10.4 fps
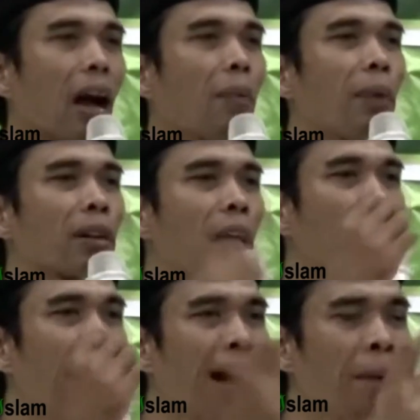
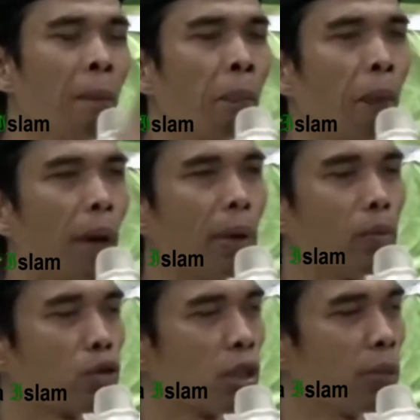kekayaan yang tidak ada
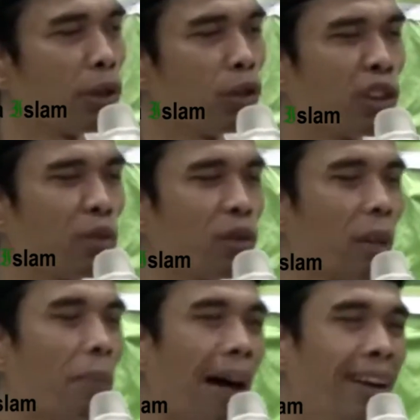habisnya.
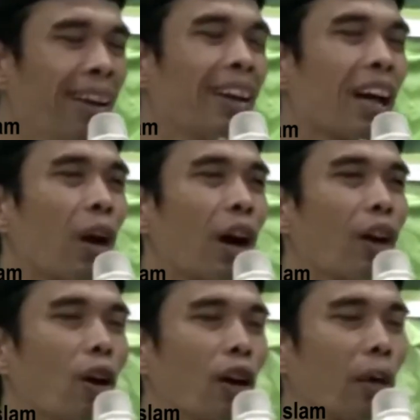Menginginkan
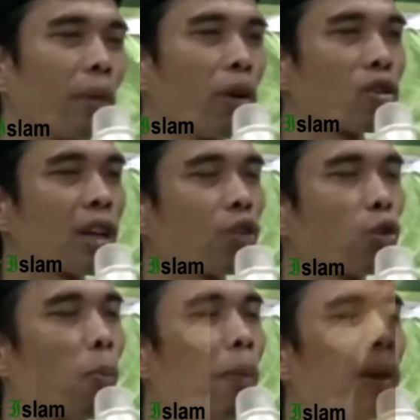posisi jabatan
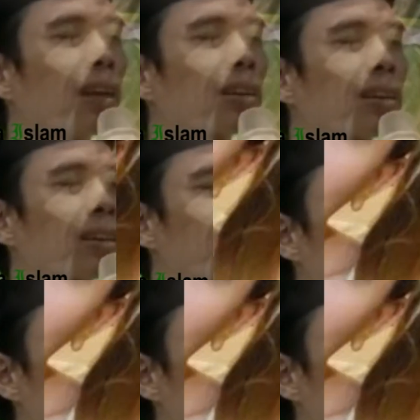tertentu di tempat